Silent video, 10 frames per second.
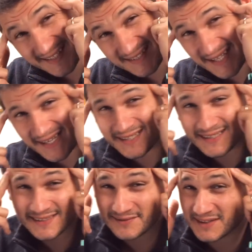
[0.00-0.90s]
chi
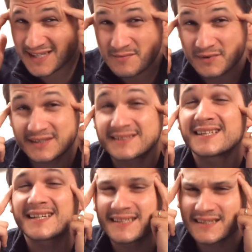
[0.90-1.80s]
sei. Vediamo chi
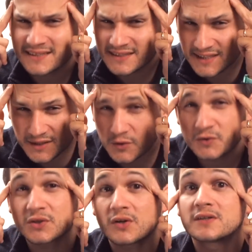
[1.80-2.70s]
sei. Sì, io lo
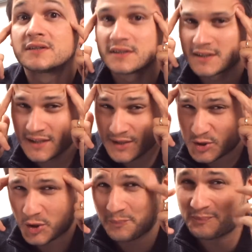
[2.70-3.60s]
so.
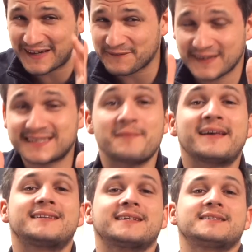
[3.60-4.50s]
So
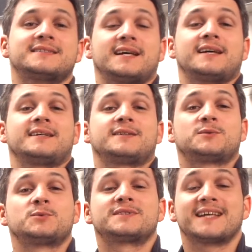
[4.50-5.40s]
perfettamente chi sei.
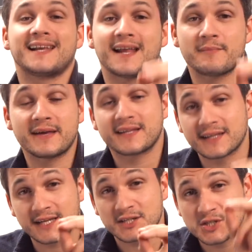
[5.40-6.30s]
Tu sei la media
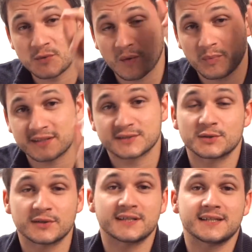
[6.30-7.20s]
delle cinque
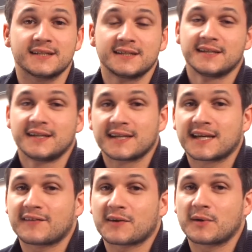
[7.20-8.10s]
persone
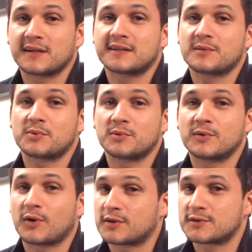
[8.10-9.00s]
che frequenti di più
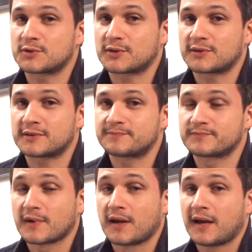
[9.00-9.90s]
ogni giorno.
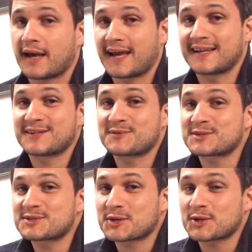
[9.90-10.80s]
È di
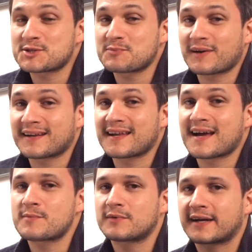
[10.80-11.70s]
questo che oggi
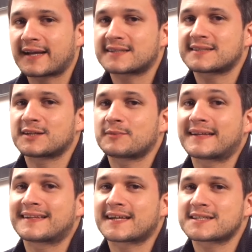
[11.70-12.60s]
parliamo, grazie alla
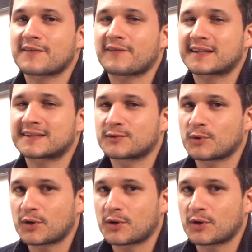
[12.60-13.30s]
domanda che ci ha fatto